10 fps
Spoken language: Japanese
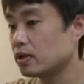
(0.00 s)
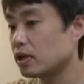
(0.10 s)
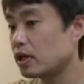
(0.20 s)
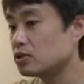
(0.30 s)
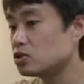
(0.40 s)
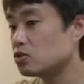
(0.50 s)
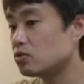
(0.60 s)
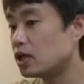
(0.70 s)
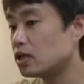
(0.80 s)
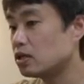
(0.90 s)
感情
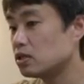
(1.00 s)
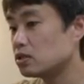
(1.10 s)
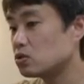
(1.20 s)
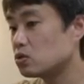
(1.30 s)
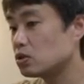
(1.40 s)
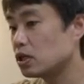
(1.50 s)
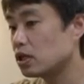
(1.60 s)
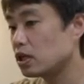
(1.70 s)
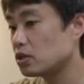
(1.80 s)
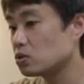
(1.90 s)
は想
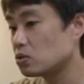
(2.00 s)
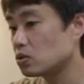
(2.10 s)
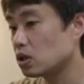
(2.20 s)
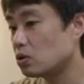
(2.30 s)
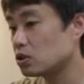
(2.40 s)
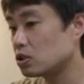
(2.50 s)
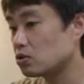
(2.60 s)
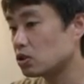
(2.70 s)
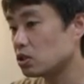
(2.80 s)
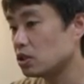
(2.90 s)
定外のことが起きた
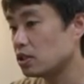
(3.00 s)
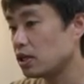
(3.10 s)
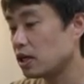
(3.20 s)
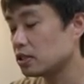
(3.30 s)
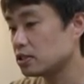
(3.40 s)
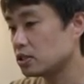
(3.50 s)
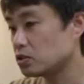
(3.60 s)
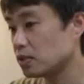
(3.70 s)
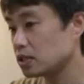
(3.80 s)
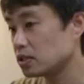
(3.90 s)
時に発生
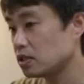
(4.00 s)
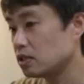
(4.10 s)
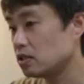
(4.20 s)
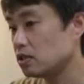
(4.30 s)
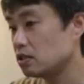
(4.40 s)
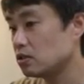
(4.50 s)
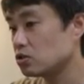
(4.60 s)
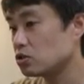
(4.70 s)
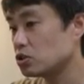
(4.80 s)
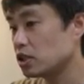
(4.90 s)
します。
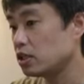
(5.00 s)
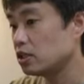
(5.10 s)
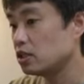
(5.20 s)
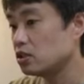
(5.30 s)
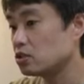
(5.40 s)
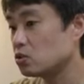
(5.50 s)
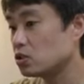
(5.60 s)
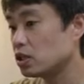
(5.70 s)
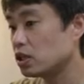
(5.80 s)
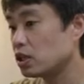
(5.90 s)
そして
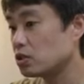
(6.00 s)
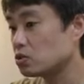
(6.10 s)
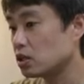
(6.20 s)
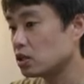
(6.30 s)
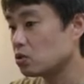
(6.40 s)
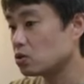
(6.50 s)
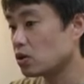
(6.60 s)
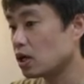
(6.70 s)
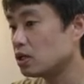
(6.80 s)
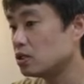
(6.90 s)
想定外の出来
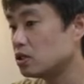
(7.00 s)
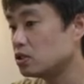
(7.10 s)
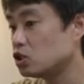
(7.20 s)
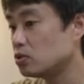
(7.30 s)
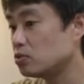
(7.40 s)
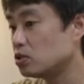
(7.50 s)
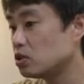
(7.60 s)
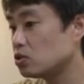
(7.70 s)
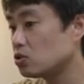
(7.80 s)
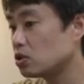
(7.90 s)
事が自分
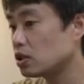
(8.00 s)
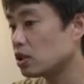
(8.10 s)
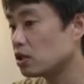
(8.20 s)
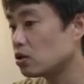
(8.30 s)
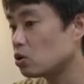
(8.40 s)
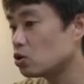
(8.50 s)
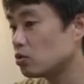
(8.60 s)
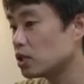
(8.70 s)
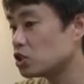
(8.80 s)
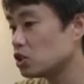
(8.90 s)
にとって好
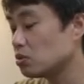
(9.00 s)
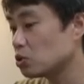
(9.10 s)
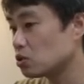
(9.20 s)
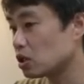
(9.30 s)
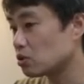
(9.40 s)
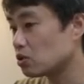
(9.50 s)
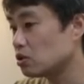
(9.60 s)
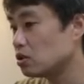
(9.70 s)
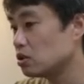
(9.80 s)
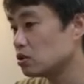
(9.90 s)
ましいものだ
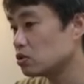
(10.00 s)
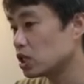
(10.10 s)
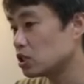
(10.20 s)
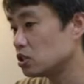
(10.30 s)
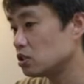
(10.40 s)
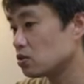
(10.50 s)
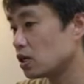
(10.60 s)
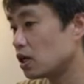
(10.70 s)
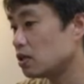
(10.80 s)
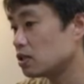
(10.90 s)
と嬉しいと
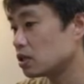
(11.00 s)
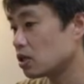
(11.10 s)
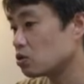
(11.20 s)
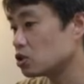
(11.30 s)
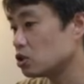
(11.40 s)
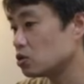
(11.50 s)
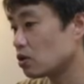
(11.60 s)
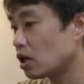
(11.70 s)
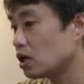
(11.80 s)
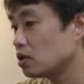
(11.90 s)
か楽しい
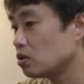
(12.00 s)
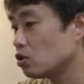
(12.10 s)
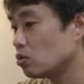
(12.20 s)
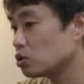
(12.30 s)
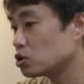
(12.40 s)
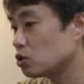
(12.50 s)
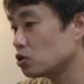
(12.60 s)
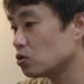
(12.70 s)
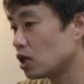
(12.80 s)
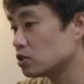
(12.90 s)
とか面白
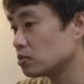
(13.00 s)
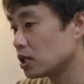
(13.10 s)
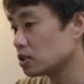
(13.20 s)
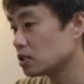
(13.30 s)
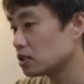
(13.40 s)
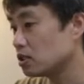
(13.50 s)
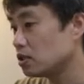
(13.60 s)
いと感じます。